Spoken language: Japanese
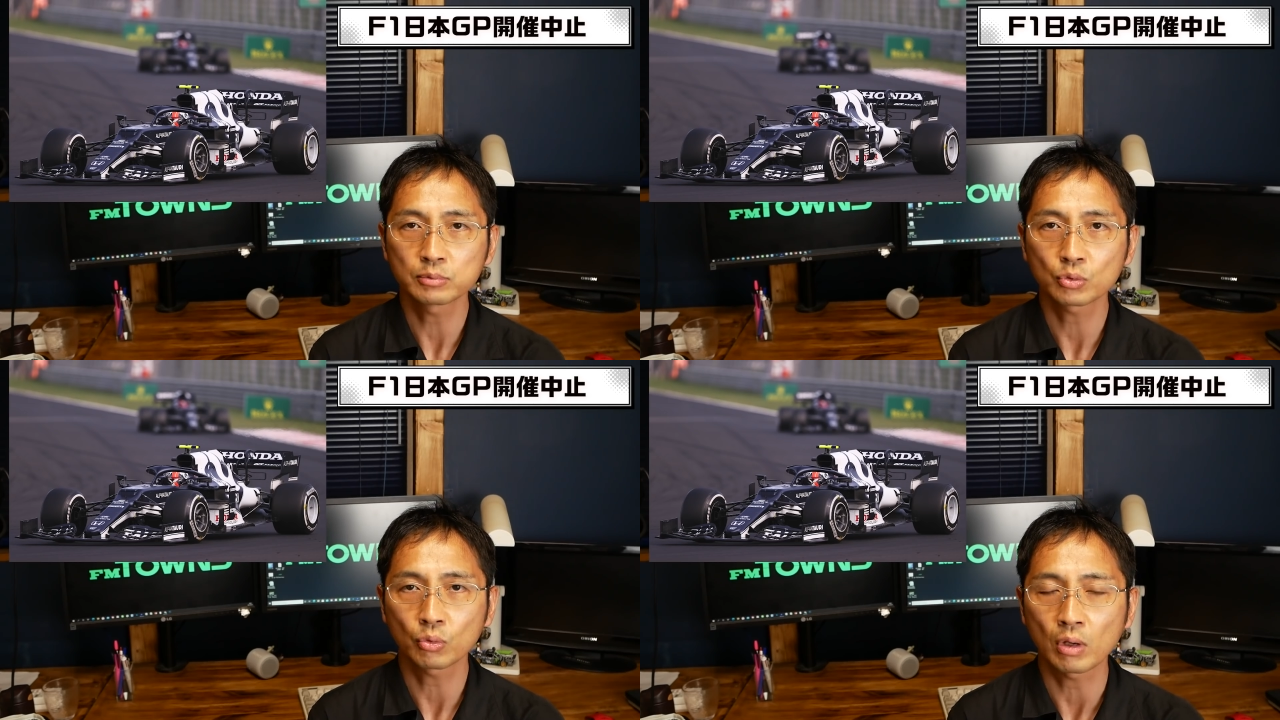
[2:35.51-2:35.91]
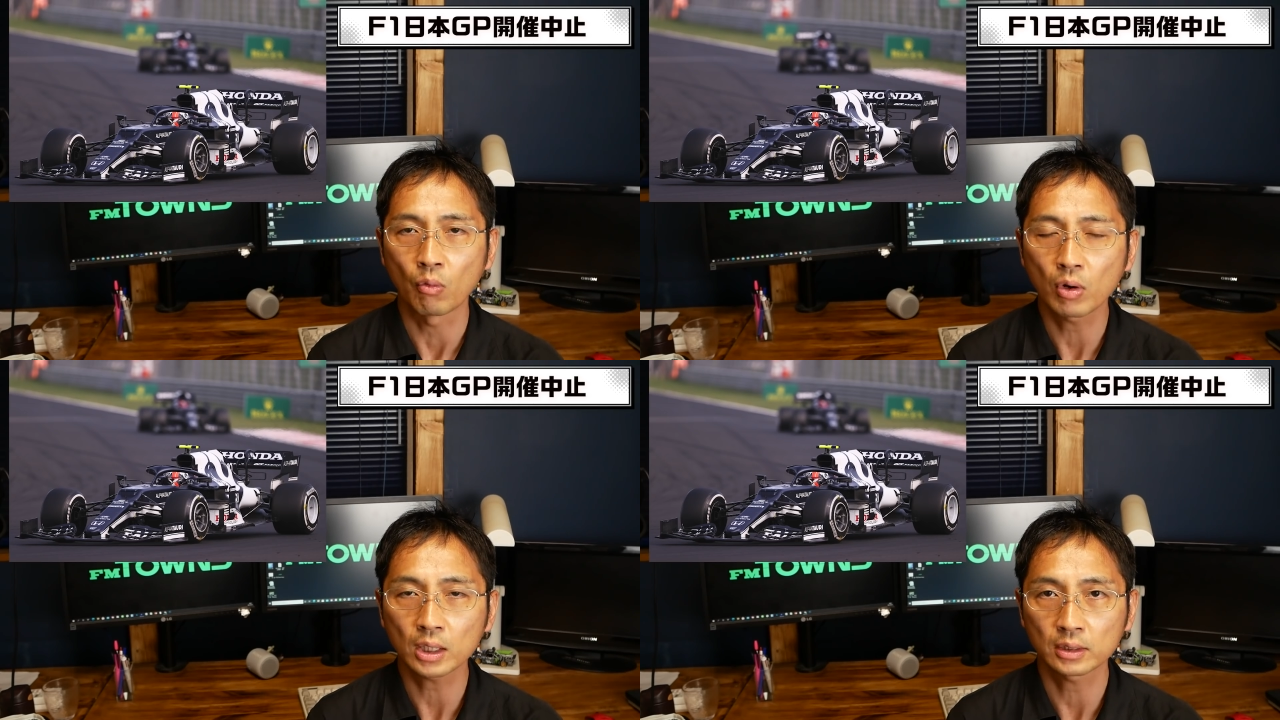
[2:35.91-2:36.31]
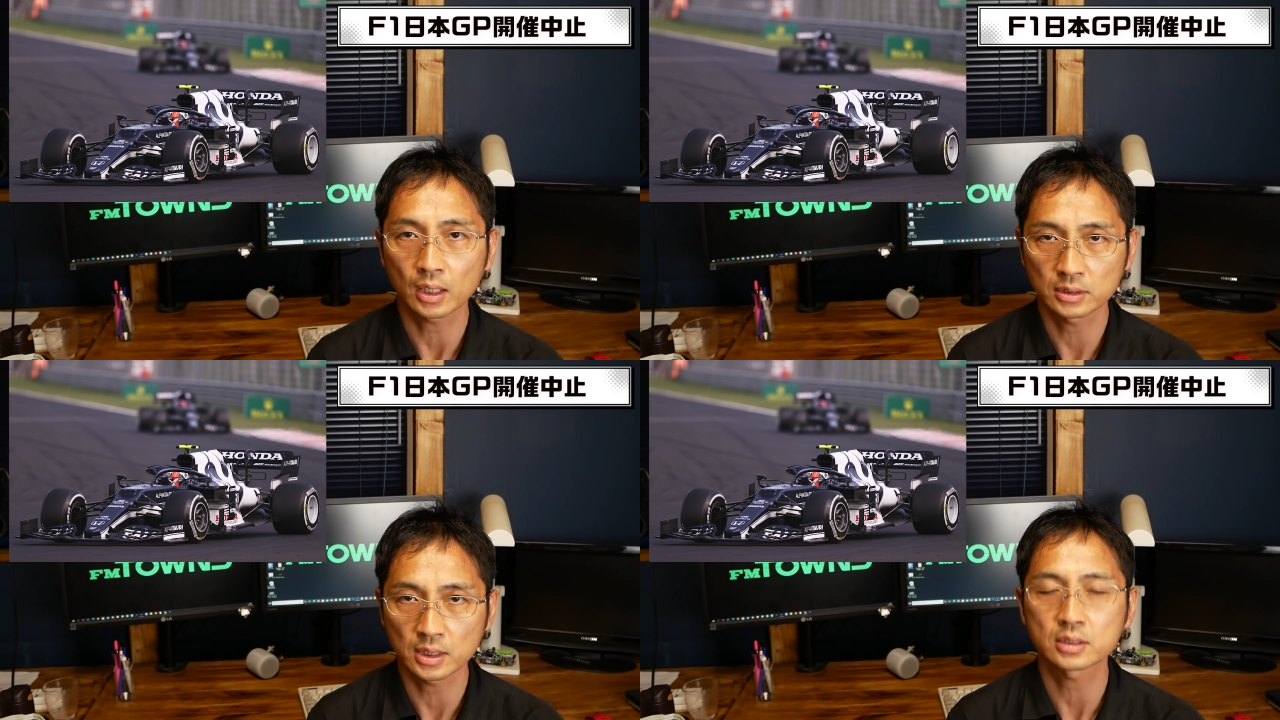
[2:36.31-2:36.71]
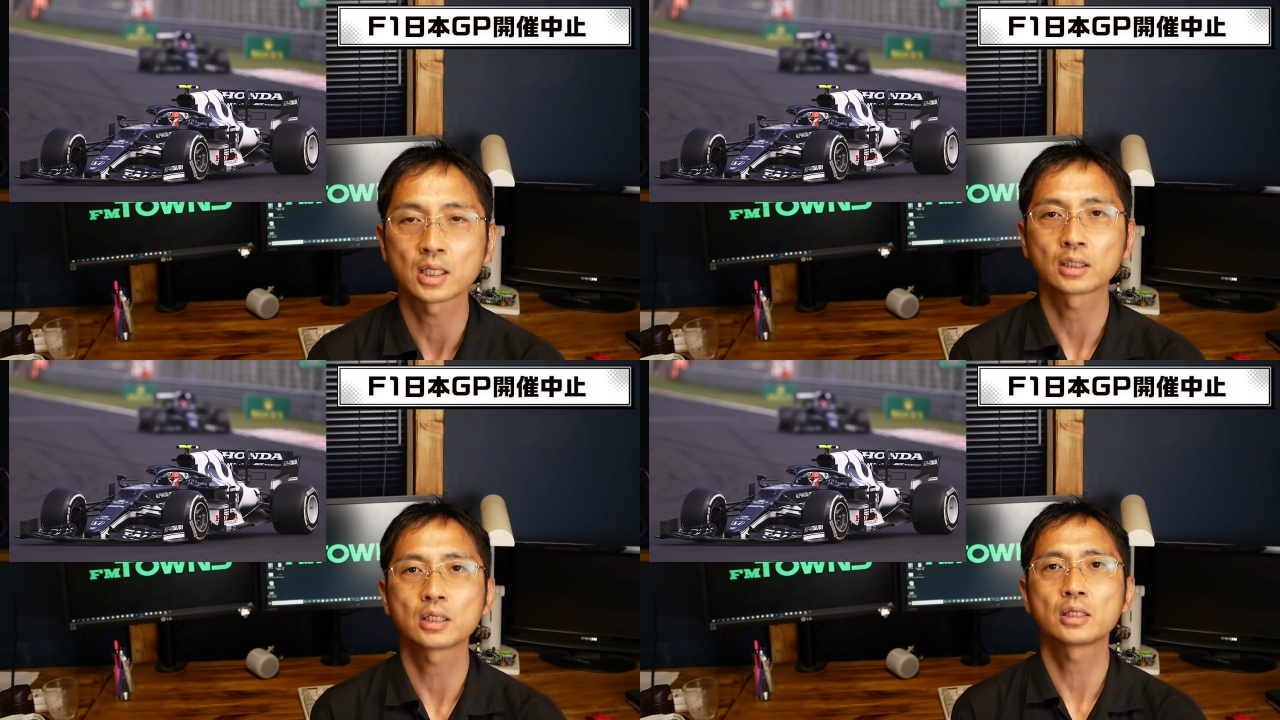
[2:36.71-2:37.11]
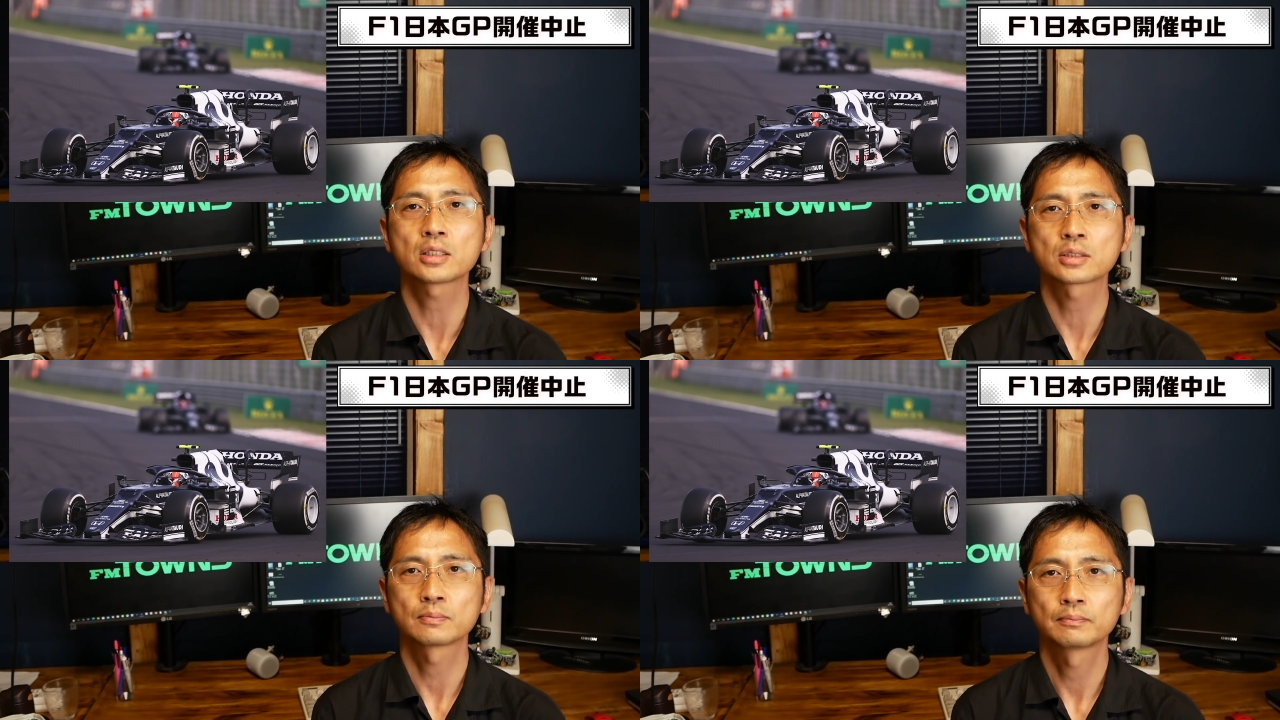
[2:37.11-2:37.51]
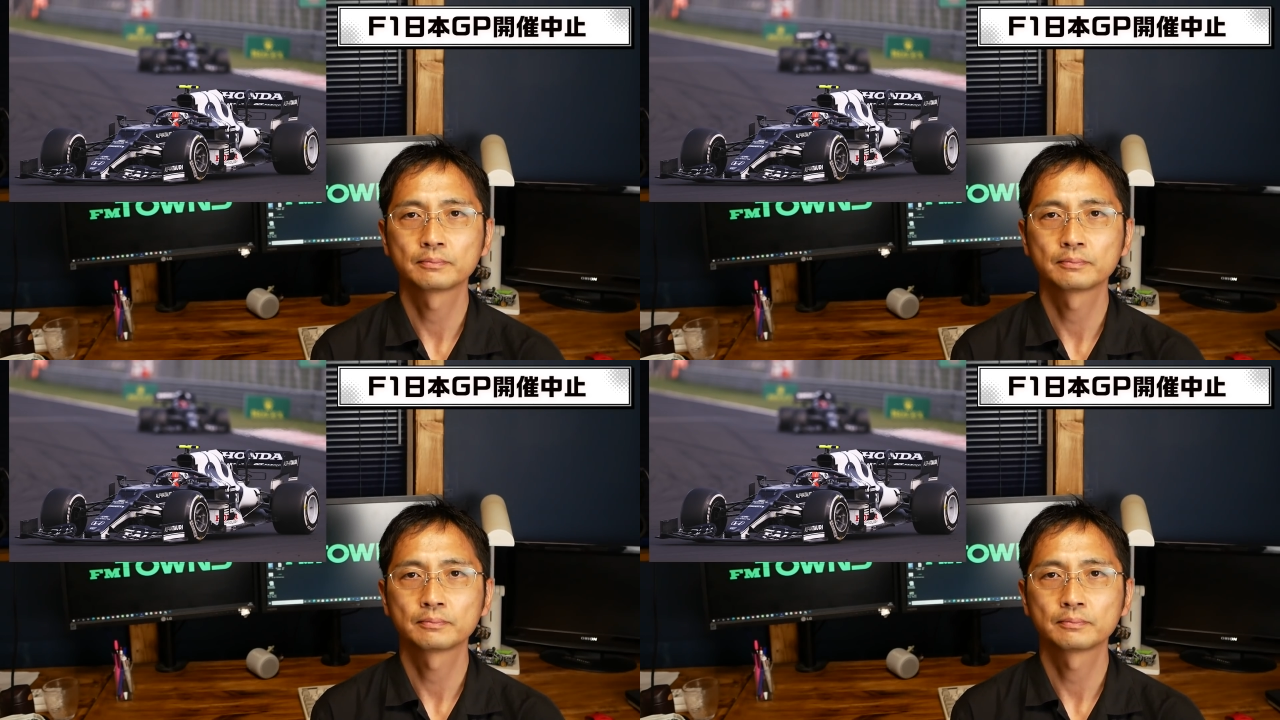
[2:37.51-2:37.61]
ぶところは多かったはずです残念です